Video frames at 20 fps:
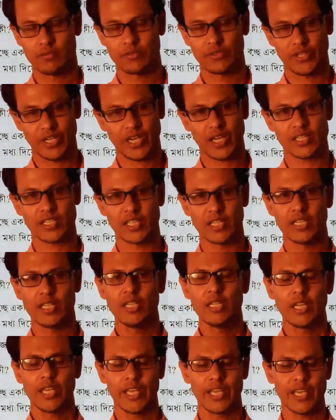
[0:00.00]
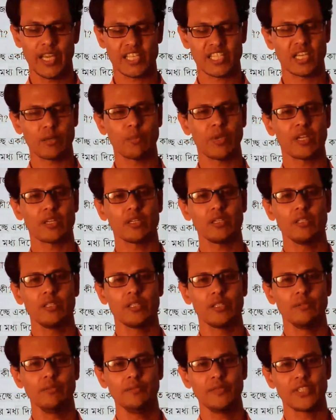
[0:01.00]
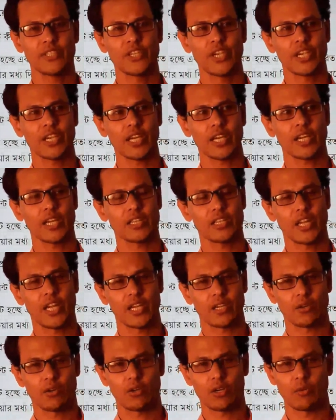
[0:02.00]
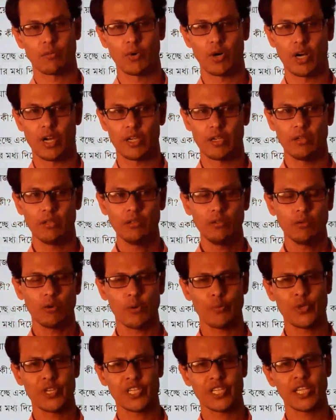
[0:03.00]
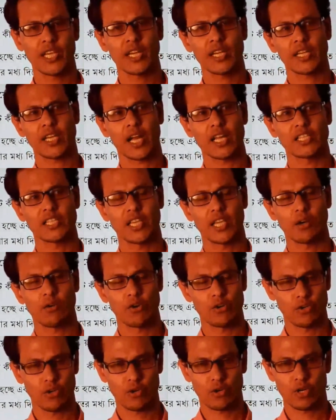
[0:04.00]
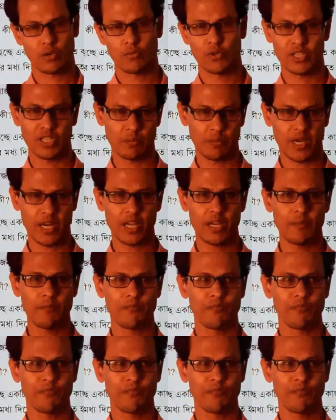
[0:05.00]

ঠিক আছে এই অ্যাসাইনমেন্ট শিক্ষাক্ষেত্রে একরকম হয় অফিসিয়াল কাজে অন্যরকম হতে পারে